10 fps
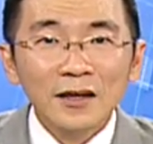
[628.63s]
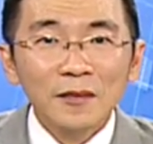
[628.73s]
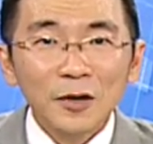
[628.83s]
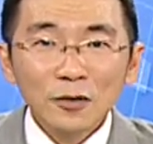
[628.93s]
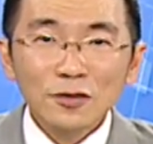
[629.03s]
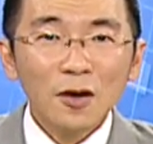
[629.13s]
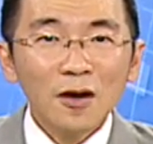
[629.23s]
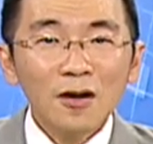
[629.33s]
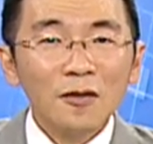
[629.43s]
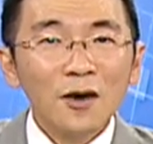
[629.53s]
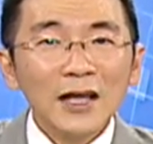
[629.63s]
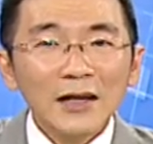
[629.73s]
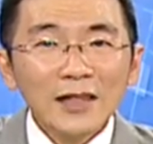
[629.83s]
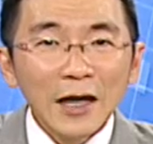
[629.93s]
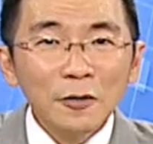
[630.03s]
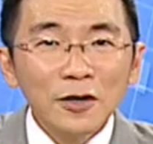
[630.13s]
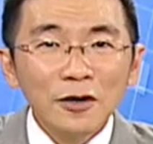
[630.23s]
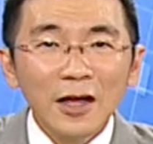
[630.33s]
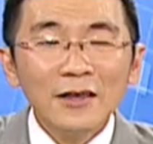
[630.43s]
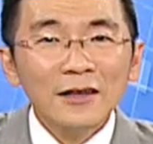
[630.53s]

比如说，我娘带会员